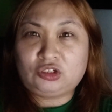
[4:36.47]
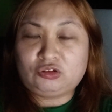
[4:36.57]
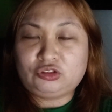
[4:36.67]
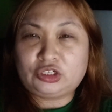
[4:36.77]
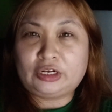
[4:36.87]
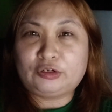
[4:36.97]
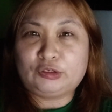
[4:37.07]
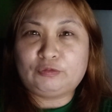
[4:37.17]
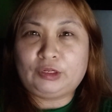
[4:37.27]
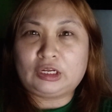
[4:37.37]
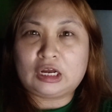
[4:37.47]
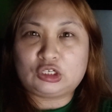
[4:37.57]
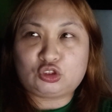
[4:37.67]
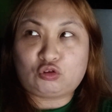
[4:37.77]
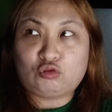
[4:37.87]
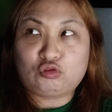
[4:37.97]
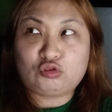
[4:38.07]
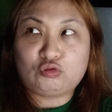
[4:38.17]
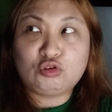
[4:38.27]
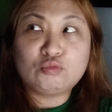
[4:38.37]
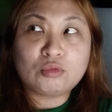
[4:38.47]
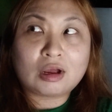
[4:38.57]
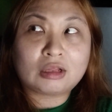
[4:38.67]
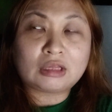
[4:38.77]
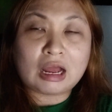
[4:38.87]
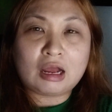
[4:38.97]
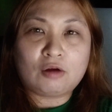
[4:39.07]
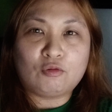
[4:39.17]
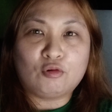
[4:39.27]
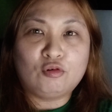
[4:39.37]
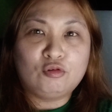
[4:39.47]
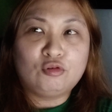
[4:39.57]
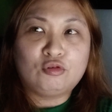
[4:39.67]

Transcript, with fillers: itong John Erwin Castro. So, yung mga tao,